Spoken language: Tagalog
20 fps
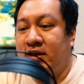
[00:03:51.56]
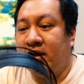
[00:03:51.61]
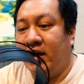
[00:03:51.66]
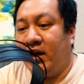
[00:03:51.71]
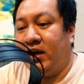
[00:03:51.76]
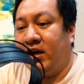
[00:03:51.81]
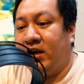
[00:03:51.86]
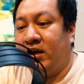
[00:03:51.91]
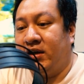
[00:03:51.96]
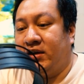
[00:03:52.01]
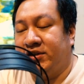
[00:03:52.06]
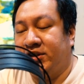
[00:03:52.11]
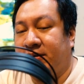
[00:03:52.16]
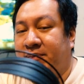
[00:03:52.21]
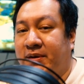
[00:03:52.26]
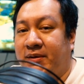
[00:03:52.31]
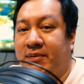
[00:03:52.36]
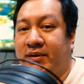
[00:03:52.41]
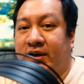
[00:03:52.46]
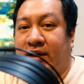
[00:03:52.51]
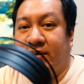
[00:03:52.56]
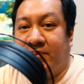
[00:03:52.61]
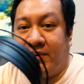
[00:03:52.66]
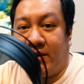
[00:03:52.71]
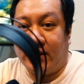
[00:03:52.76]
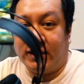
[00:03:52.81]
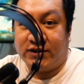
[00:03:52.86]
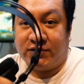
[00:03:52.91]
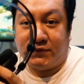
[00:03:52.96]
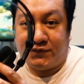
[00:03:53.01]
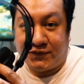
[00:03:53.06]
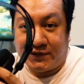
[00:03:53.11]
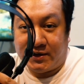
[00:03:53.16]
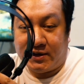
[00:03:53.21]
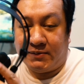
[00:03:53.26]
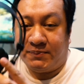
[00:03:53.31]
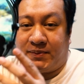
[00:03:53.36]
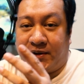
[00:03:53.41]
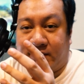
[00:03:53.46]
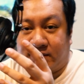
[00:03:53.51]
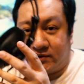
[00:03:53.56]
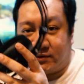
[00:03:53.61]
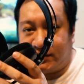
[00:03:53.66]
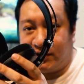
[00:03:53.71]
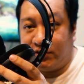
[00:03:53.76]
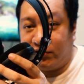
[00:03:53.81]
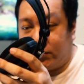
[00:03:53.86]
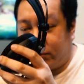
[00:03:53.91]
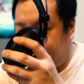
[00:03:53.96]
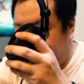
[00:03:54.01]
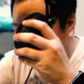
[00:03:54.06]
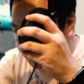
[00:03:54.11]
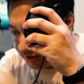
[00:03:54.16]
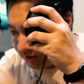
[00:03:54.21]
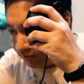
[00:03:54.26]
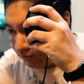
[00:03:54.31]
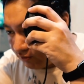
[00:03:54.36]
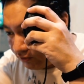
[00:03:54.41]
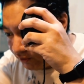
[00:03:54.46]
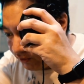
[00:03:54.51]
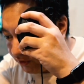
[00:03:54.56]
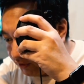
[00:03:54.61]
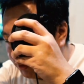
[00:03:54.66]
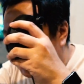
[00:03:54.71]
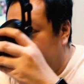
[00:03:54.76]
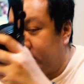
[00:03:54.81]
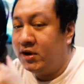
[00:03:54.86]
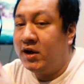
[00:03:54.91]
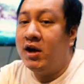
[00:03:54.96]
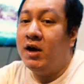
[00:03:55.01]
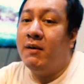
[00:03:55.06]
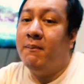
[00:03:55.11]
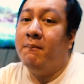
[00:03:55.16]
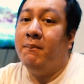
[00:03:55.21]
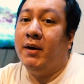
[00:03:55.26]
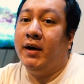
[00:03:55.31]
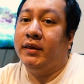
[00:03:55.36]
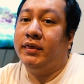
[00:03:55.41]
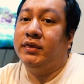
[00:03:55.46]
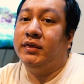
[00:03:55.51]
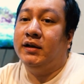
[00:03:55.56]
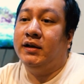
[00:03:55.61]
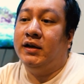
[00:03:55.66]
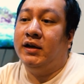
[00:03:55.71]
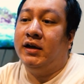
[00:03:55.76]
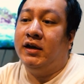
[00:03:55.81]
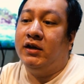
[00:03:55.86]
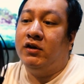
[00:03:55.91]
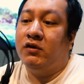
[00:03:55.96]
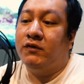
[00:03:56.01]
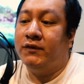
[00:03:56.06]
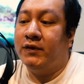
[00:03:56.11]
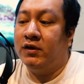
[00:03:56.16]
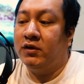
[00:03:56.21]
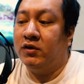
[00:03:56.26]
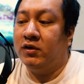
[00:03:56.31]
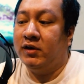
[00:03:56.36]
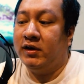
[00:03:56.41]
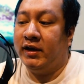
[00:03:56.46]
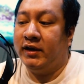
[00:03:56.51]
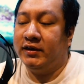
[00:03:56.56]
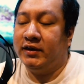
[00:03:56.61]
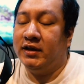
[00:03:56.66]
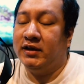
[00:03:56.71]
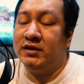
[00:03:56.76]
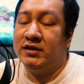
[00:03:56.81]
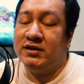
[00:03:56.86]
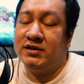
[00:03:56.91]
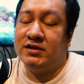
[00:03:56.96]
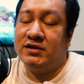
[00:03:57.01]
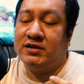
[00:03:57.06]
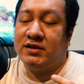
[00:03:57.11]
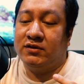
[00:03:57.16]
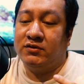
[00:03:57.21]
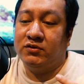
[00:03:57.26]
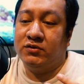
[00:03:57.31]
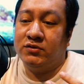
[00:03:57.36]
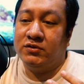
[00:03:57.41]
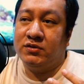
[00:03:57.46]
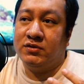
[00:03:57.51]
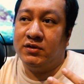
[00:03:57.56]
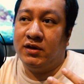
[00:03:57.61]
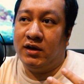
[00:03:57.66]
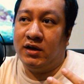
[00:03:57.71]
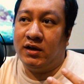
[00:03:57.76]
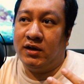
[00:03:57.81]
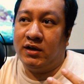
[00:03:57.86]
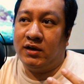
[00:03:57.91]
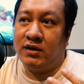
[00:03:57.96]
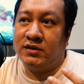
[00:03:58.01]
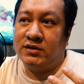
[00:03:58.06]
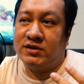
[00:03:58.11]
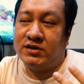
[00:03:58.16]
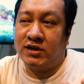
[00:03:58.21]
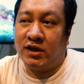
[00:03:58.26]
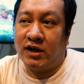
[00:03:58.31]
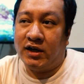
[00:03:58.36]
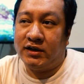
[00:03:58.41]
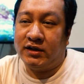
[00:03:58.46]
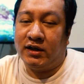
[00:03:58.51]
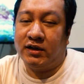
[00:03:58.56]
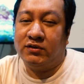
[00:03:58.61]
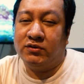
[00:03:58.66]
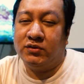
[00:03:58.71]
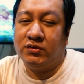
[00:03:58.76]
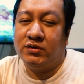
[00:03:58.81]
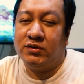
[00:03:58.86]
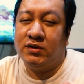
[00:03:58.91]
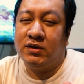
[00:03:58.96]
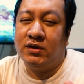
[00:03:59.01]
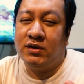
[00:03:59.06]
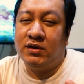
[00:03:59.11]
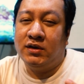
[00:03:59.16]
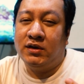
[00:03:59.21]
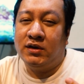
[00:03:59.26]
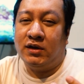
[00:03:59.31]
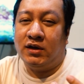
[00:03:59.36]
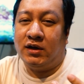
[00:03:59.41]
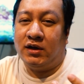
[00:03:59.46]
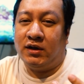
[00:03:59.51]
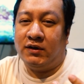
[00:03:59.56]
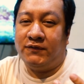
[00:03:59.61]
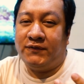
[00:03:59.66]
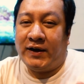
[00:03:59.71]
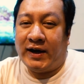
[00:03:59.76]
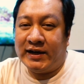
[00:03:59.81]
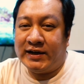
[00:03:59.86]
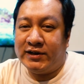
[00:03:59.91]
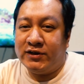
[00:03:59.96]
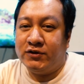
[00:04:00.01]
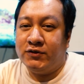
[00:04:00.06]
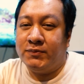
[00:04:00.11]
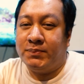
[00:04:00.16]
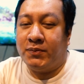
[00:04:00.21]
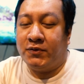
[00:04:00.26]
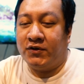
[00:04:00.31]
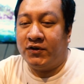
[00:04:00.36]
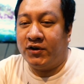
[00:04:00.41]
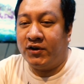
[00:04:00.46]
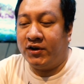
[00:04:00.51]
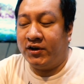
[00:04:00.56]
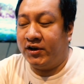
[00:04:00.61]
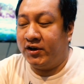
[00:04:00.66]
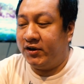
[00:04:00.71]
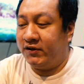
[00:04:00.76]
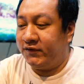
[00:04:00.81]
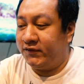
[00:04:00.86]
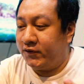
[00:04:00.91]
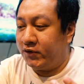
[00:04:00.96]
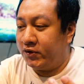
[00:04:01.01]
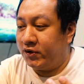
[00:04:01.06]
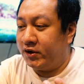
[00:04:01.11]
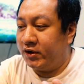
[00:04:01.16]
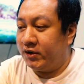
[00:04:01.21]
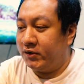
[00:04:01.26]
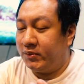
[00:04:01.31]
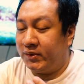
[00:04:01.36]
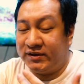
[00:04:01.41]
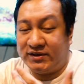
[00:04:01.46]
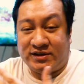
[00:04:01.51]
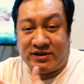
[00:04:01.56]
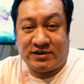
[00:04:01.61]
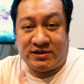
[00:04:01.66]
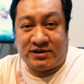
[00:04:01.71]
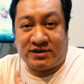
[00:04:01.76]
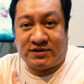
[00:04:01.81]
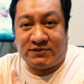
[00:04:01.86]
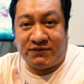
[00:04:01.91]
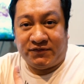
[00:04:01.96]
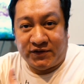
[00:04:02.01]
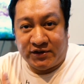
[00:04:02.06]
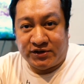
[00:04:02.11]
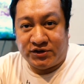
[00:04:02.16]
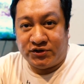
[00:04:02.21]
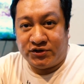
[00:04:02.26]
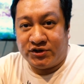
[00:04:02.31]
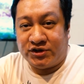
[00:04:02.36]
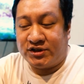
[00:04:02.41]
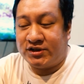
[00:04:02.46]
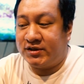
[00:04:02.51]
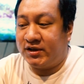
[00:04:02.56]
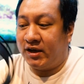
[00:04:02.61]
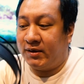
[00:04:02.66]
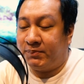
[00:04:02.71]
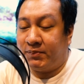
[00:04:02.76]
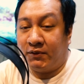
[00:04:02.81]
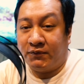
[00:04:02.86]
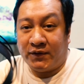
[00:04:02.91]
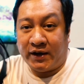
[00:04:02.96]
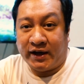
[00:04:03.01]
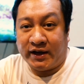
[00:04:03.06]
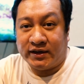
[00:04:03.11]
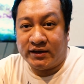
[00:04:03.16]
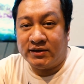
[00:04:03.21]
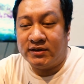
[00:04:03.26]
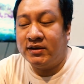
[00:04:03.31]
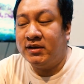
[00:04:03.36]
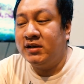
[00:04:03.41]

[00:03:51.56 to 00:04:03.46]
uh, syempre magkaiba lang yung feel pag sinuot nyo na sa ulo nyo. But uh, overall, I think this is a good uh, start, a good uh, value for for what its features uh, provide.